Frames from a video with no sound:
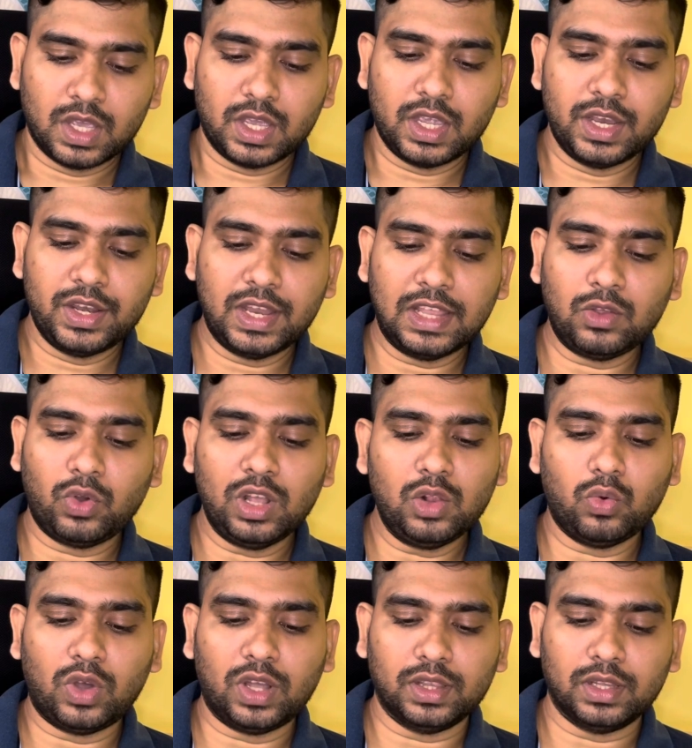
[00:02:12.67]
ইন্ডিয়ান অয়েল
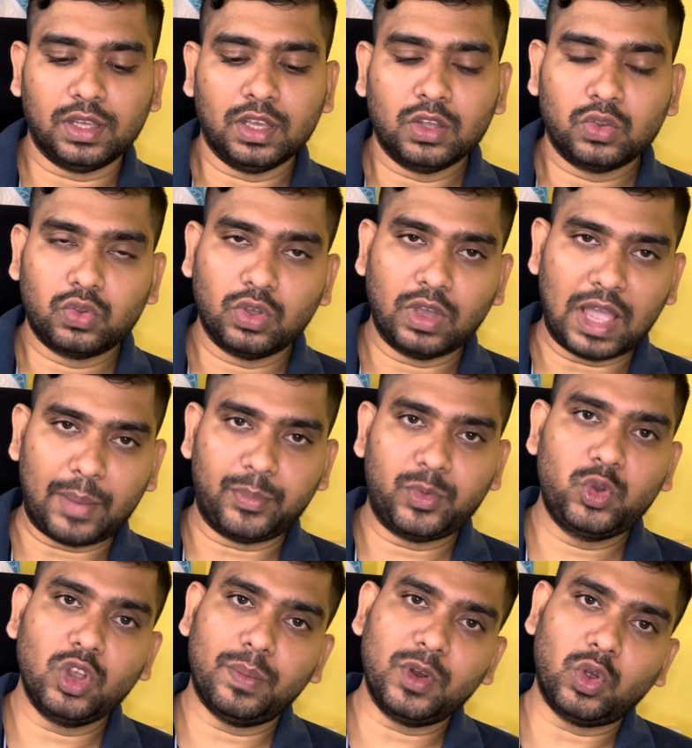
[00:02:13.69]
ওয়ান তো
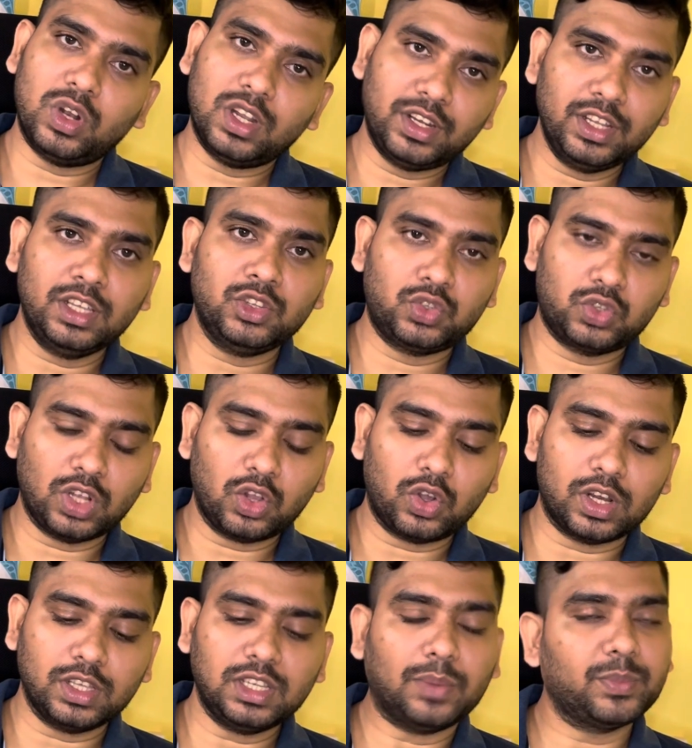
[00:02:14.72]
অ্যাপটি আমার অলরেডি ইনস্টল করা
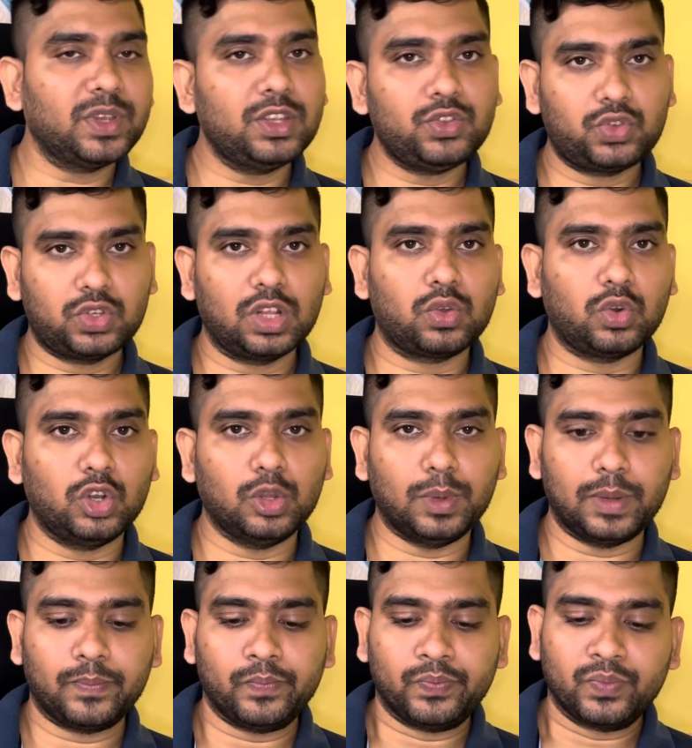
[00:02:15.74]
আছে আপনারা ইনস্টল করে
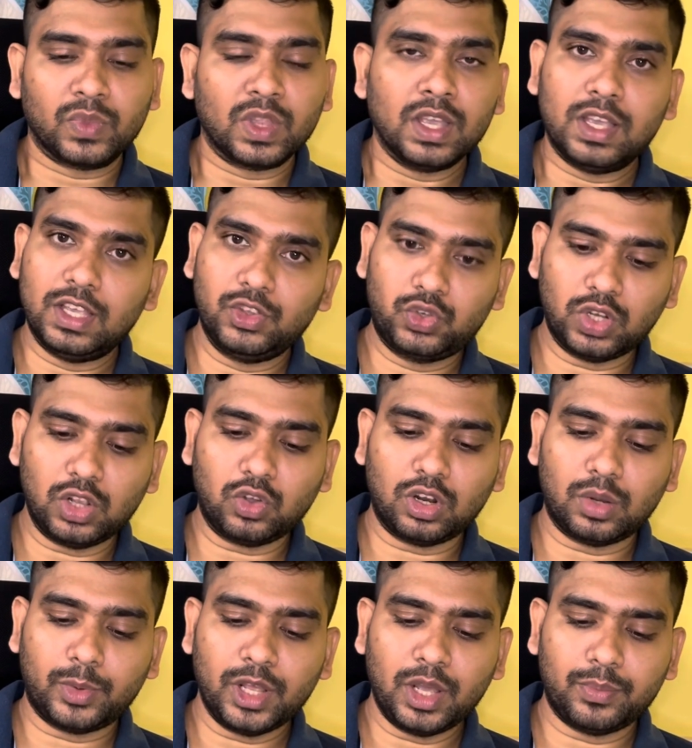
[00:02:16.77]
নেবেন ইনস্টল
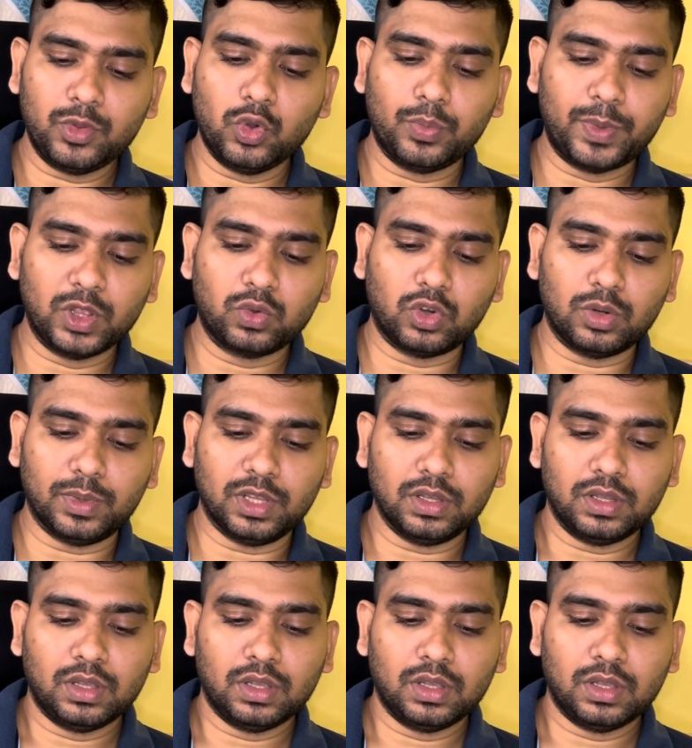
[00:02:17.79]
করার পরে আপনি ওপেন করবেন